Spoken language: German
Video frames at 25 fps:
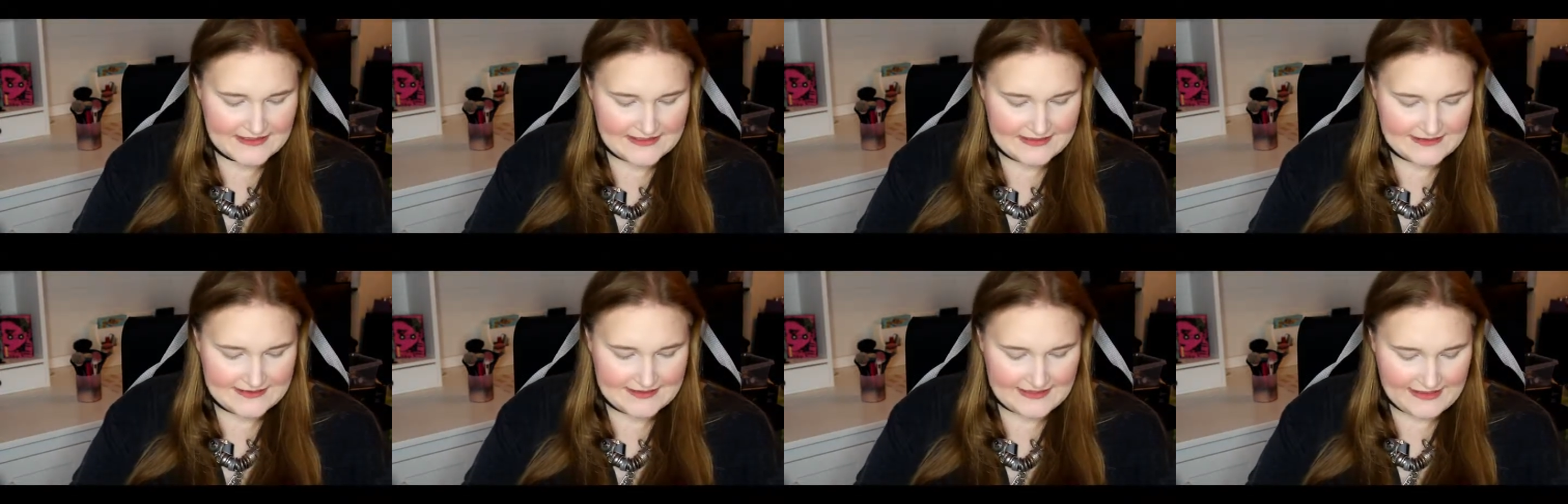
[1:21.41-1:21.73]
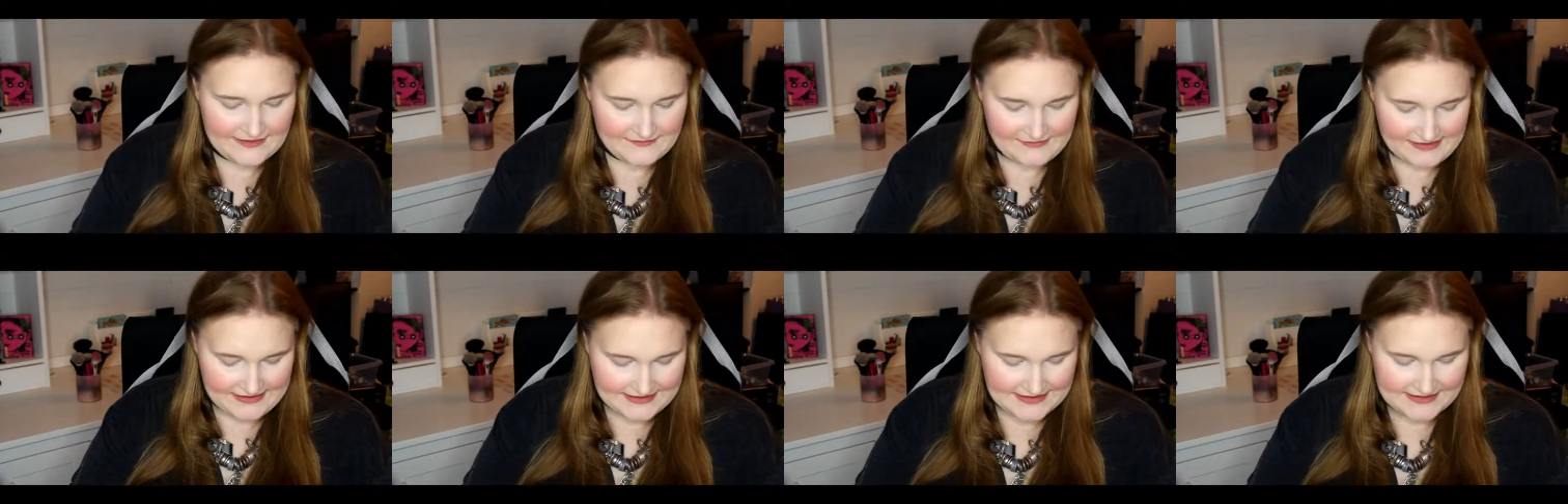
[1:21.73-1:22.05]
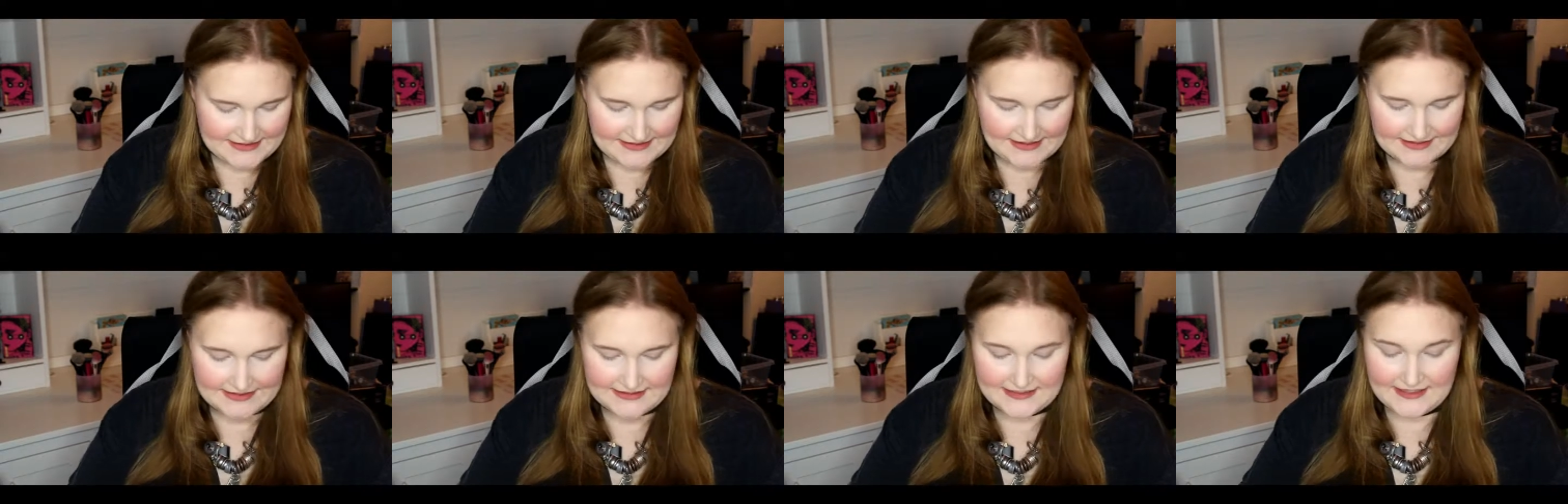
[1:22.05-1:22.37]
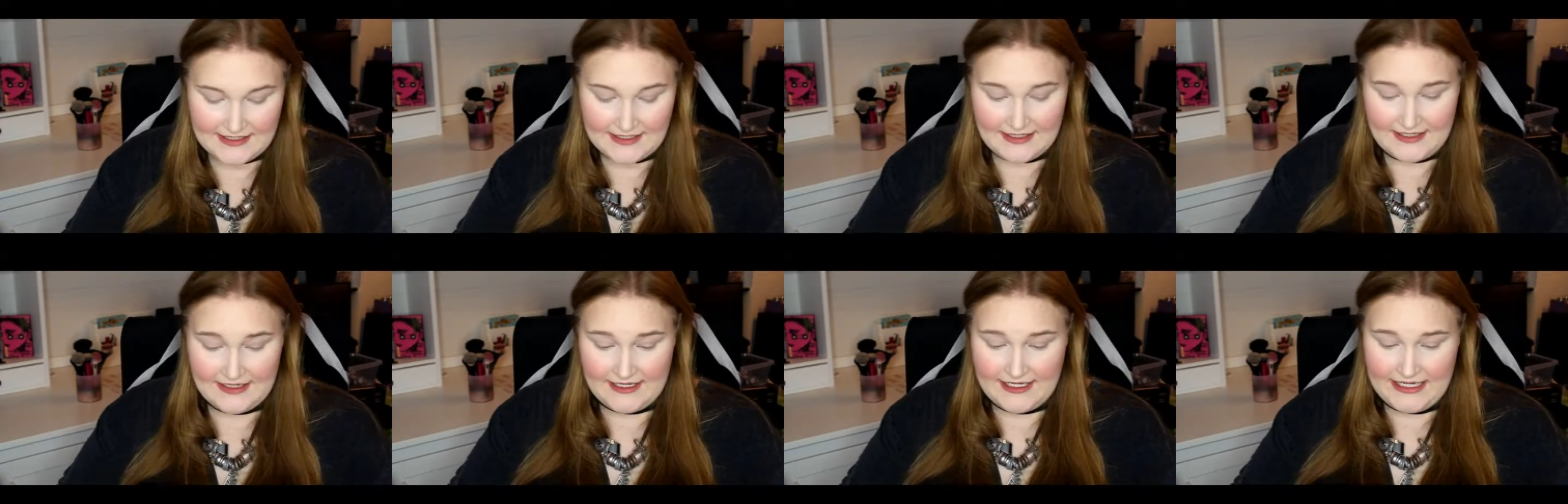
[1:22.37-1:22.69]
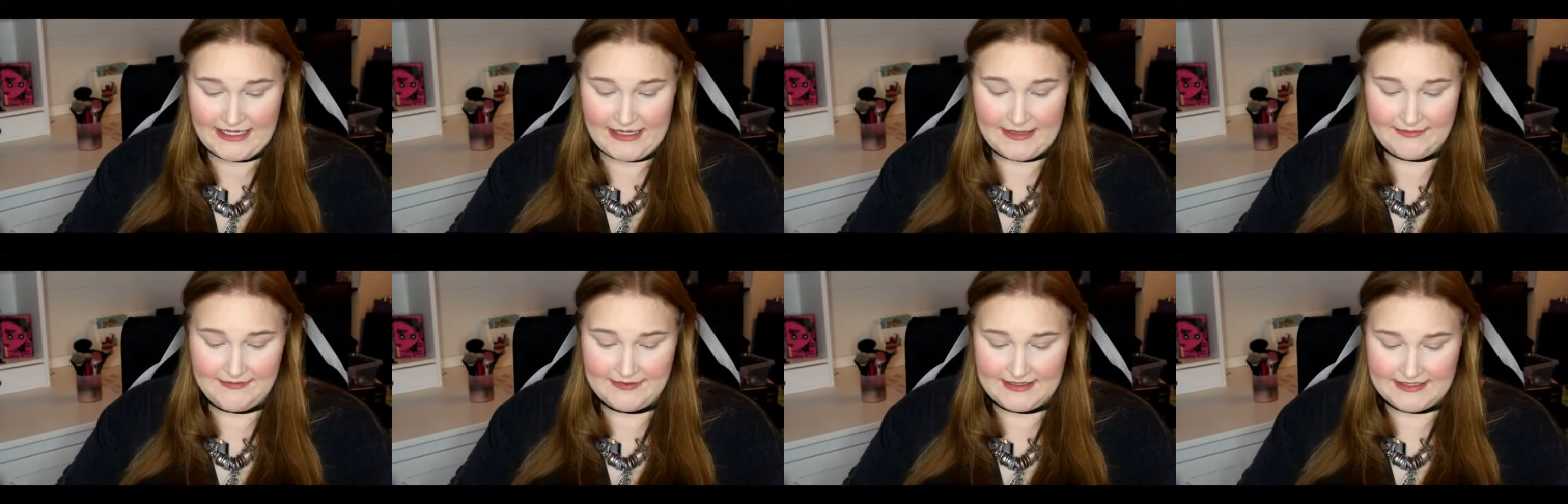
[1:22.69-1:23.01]
als ich sie erwartet hatte.
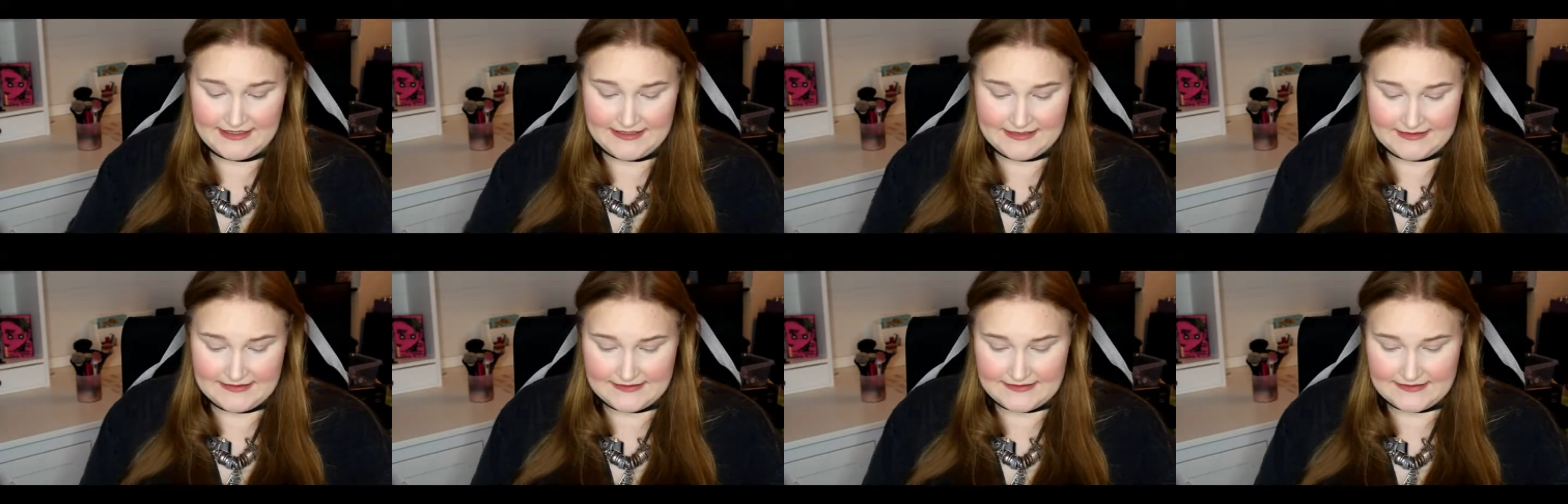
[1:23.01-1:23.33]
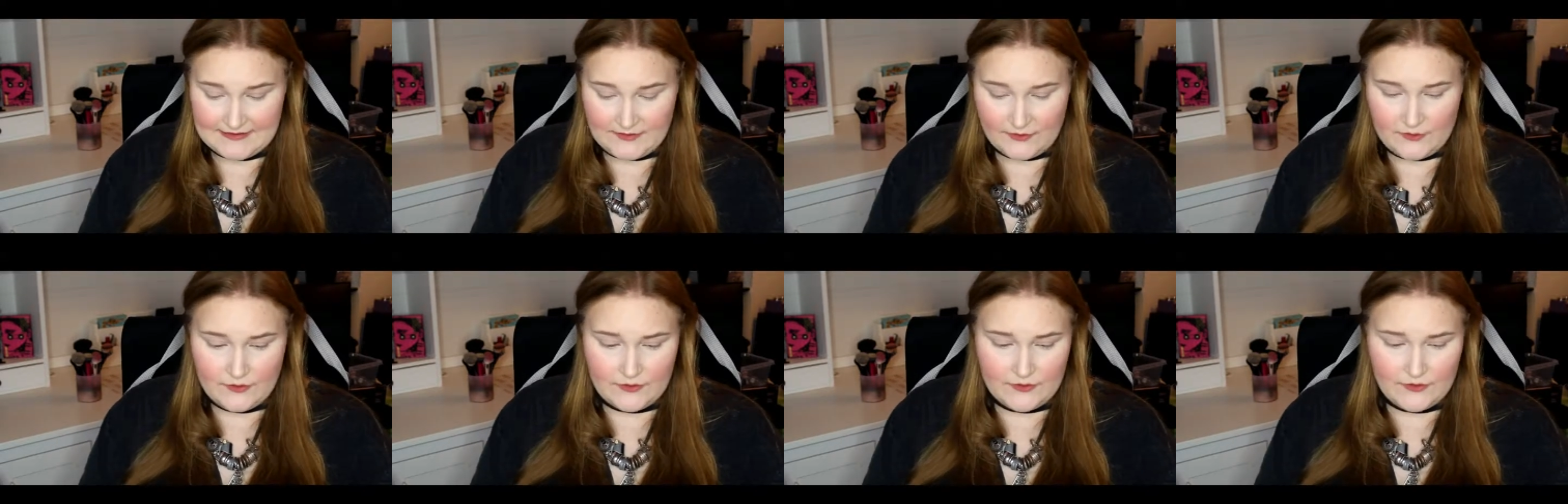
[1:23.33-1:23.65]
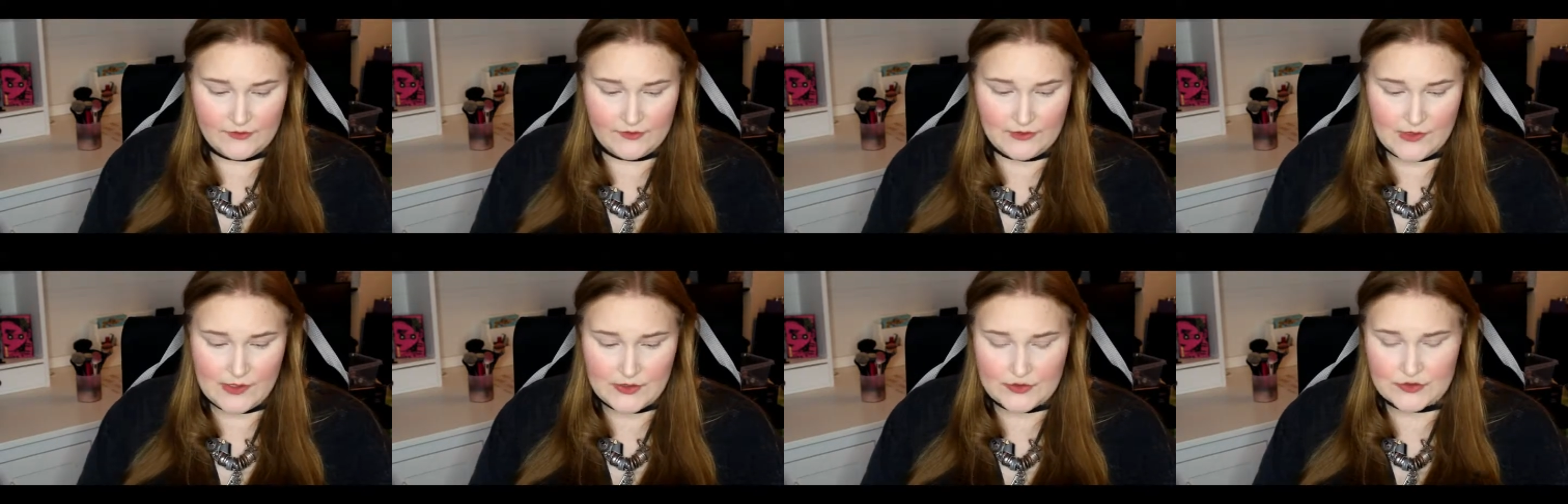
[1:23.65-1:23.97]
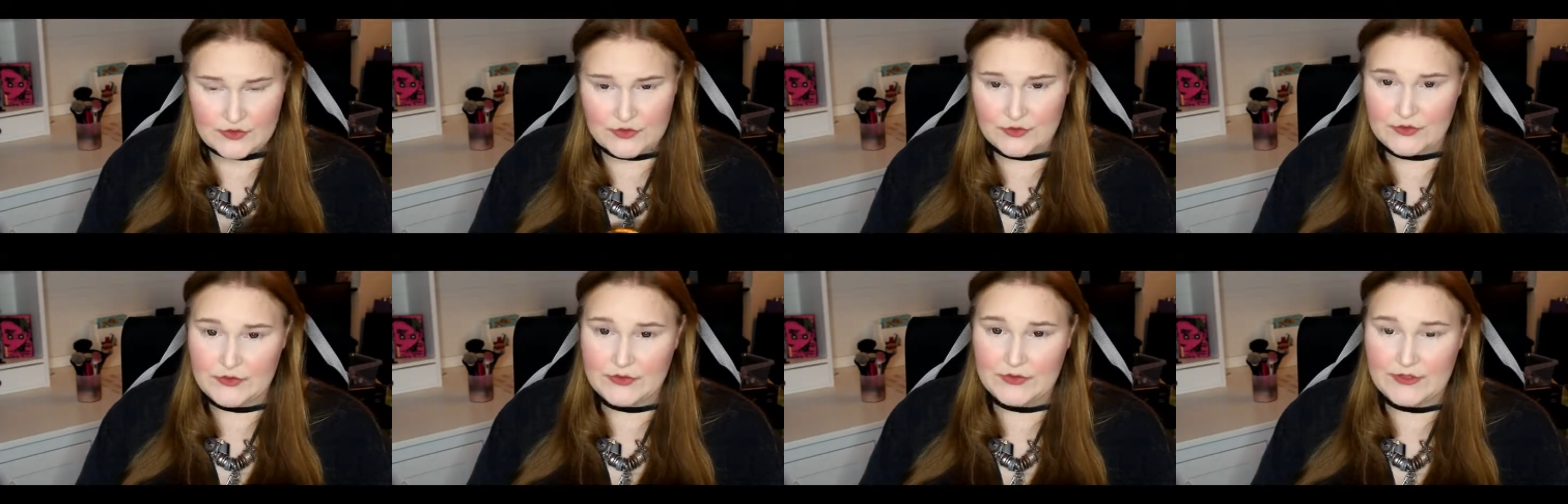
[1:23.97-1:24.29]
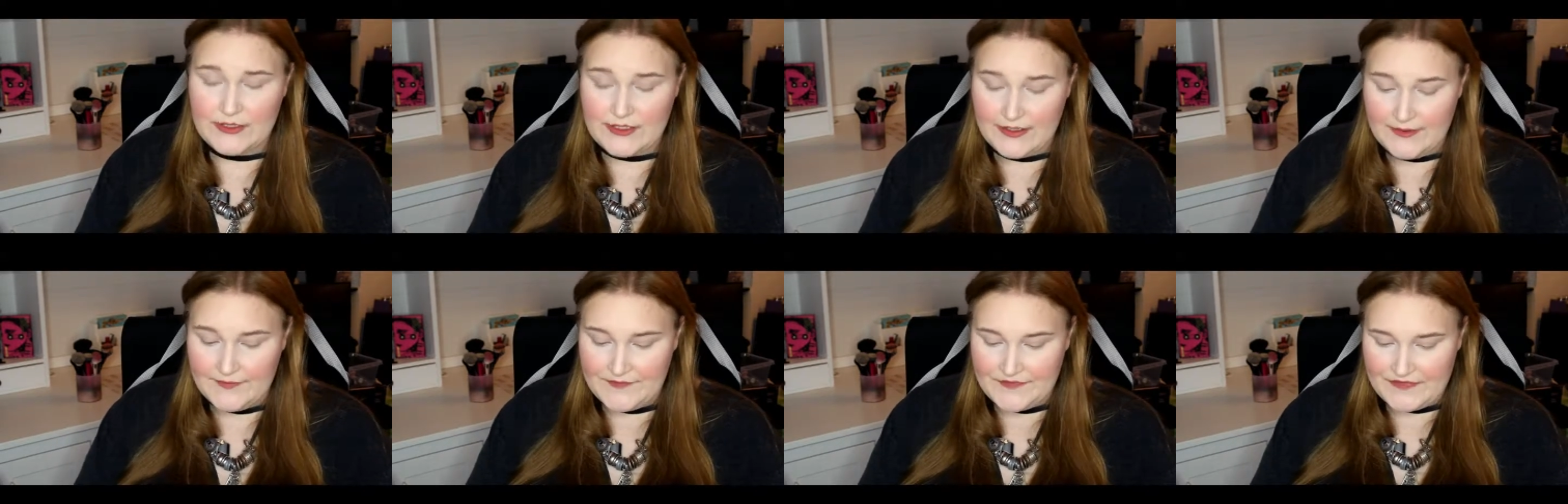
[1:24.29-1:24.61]
Aber so schön.